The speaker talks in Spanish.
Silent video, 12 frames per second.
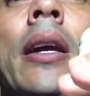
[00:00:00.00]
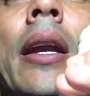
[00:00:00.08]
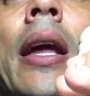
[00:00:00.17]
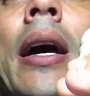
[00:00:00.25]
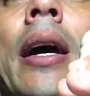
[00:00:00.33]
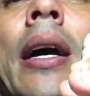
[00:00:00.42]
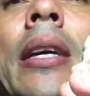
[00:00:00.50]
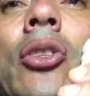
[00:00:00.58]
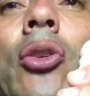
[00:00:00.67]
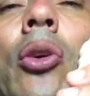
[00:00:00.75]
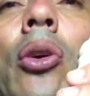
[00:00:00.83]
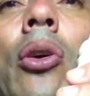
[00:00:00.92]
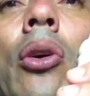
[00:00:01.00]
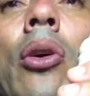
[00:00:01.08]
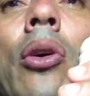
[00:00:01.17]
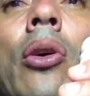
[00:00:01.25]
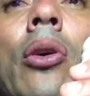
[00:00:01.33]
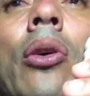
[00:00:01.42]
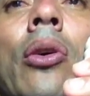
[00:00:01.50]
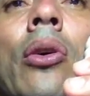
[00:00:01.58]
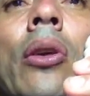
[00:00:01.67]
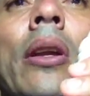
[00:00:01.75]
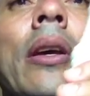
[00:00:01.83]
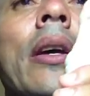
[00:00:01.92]
la,
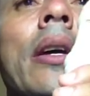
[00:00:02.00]
sol.